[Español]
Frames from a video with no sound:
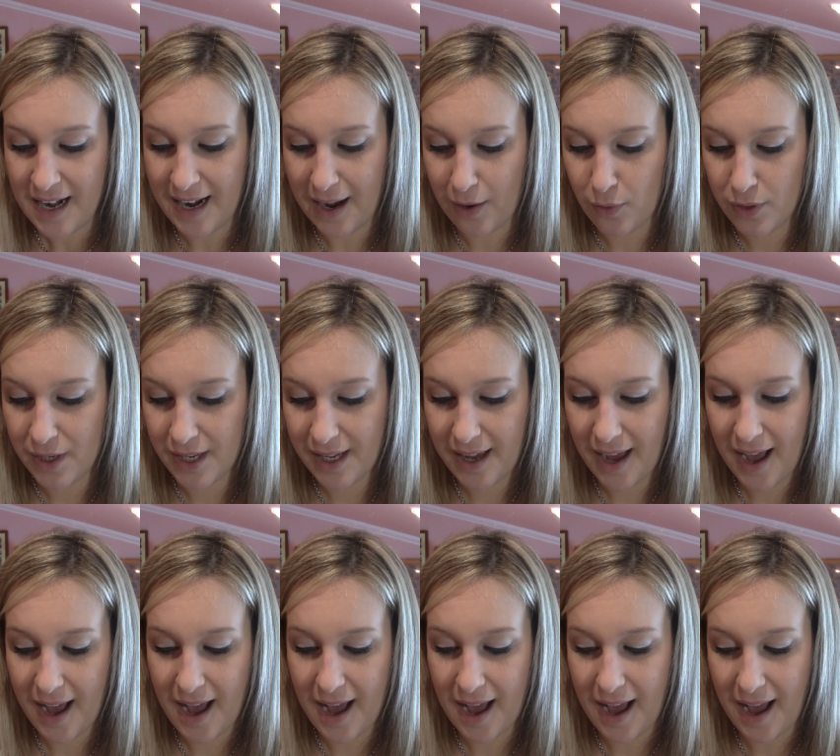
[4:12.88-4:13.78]
La
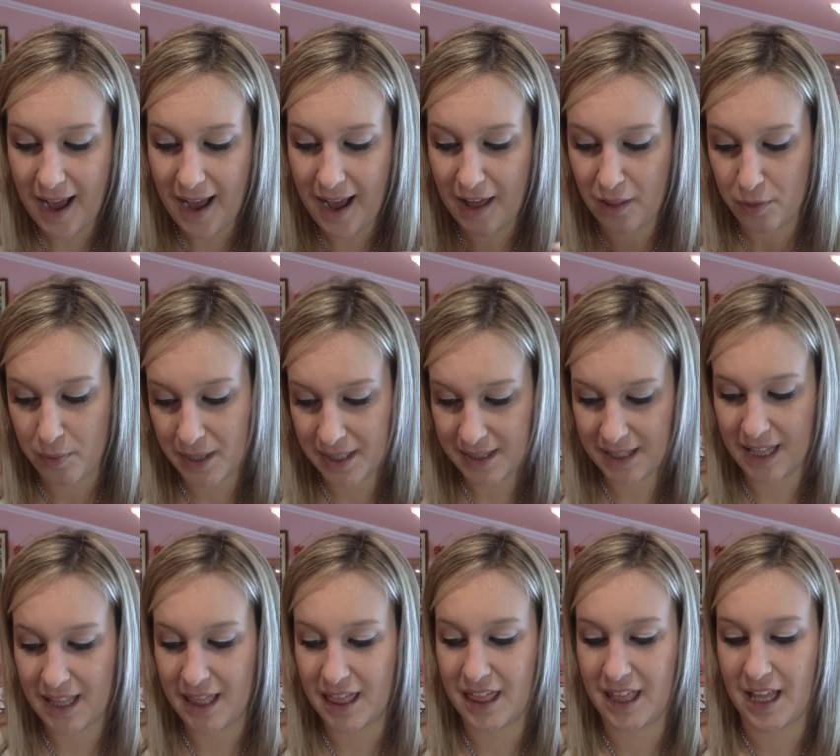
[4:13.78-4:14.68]
única
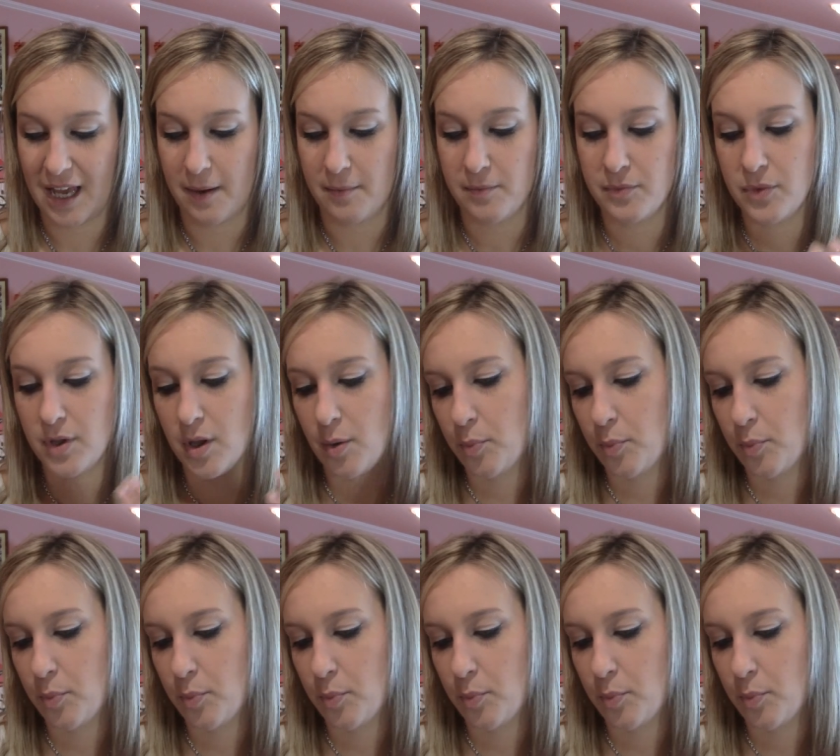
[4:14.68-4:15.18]
advertencia